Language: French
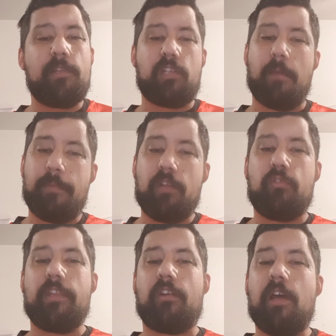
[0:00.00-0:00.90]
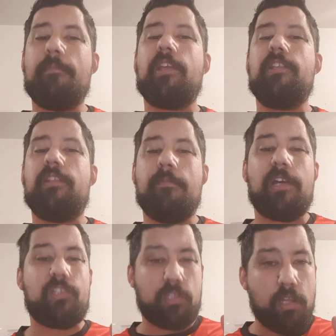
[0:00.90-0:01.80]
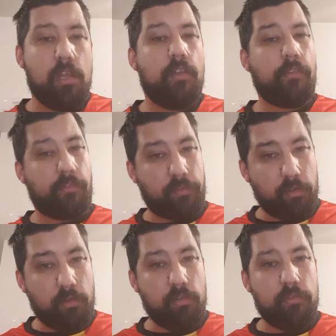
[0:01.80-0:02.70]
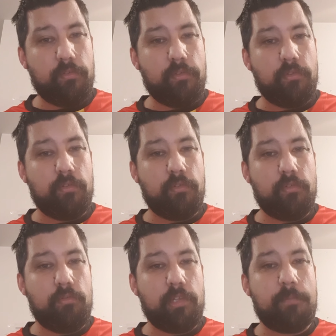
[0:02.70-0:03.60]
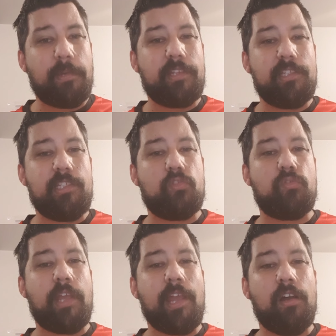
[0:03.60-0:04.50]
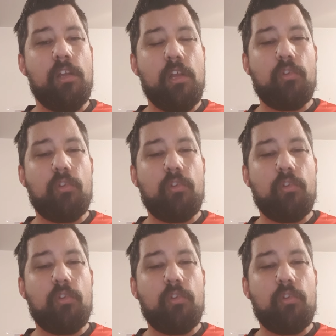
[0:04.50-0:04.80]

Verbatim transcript: Mais je rappelle qu'on a quand même gagné des matchs sans euh, Loïc Badet titulaire